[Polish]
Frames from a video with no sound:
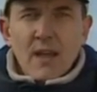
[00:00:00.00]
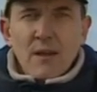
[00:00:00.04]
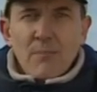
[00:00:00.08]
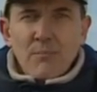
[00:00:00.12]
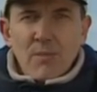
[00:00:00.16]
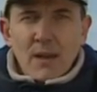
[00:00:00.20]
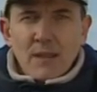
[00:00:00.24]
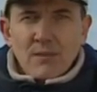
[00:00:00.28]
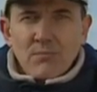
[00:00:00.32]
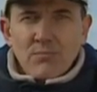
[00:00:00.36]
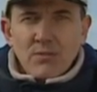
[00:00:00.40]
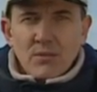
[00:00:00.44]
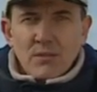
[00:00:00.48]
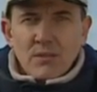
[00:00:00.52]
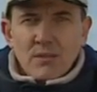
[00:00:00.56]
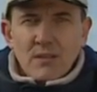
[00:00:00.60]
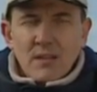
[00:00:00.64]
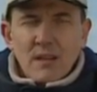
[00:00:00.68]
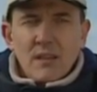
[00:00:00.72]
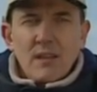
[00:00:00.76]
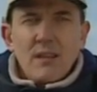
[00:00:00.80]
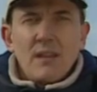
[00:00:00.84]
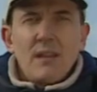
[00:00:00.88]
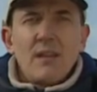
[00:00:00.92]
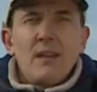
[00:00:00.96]
Pan
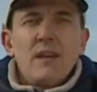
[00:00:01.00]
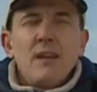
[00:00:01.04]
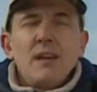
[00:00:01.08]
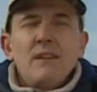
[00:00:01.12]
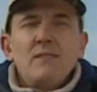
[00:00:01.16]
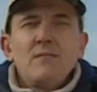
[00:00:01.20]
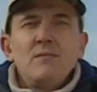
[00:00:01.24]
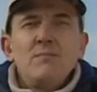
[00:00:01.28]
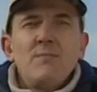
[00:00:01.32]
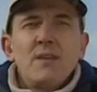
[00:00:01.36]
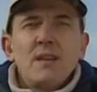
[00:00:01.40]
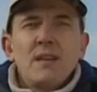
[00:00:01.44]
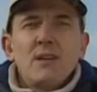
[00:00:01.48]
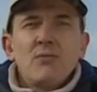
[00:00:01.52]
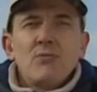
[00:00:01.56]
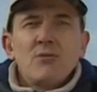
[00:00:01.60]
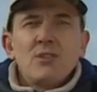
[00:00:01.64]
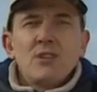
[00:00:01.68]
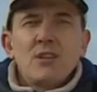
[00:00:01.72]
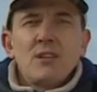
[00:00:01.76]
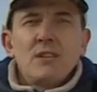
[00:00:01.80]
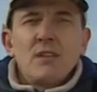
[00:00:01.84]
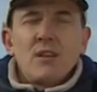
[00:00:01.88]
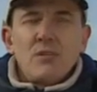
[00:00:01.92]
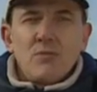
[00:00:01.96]
Bogdan wybierał
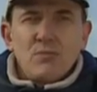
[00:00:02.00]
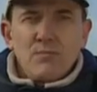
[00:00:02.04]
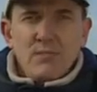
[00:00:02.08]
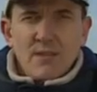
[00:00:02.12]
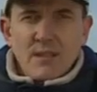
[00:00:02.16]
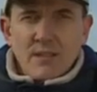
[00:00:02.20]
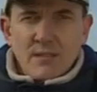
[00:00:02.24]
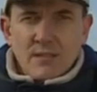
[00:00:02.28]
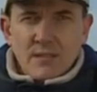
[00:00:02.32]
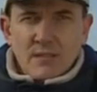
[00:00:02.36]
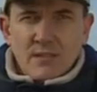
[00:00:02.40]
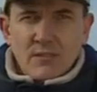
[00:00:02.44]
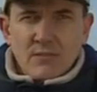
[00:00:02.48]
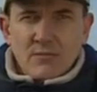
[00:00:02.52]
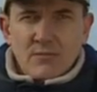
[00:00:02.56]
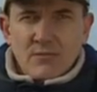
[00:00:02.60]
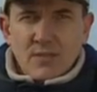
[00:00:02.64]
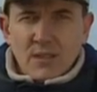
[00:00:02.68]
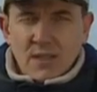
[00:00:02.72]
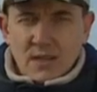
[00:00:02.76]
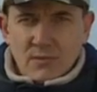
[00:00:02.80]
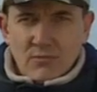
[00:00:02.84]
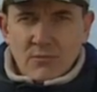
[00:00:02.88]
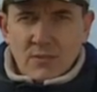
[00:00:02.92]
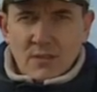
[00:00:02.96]
się na lubińską
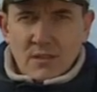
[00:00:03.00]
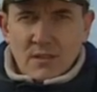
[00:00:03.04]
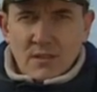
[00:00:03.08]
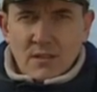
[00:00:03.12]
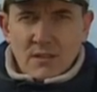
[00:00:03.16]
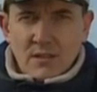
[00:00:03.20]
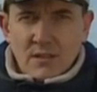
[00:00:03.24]
giełdę.